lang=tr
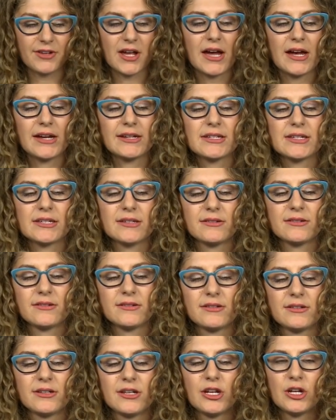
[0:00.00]
Elimde
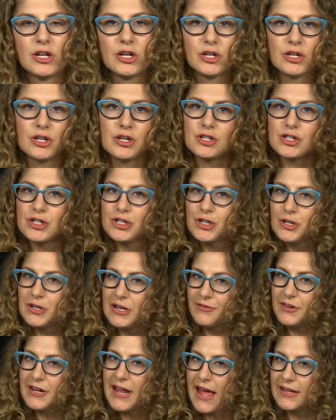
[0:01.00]
iki
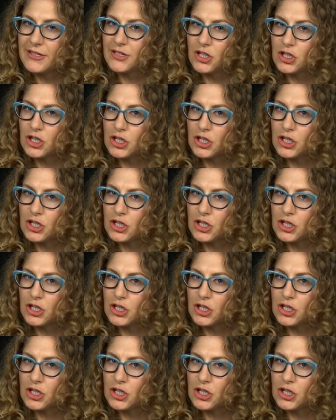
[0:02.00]
farklı kafa